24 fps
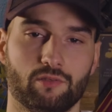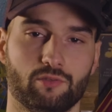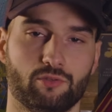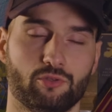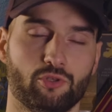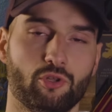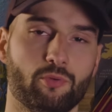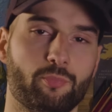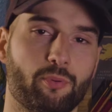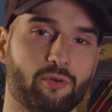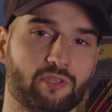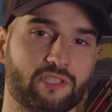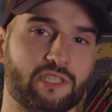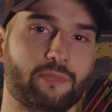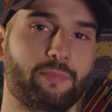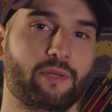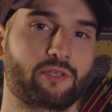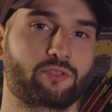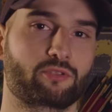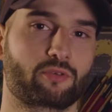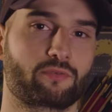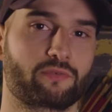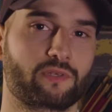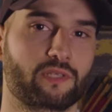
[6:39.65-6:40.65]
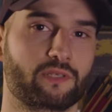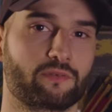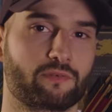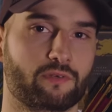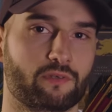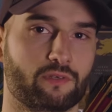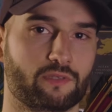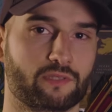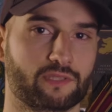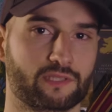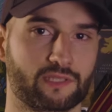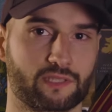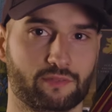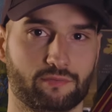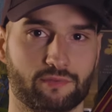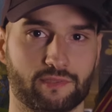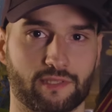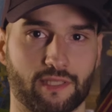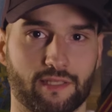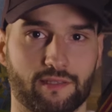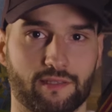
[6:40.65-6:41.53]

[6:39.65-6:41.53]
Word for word: ne pensez pas survivre si vous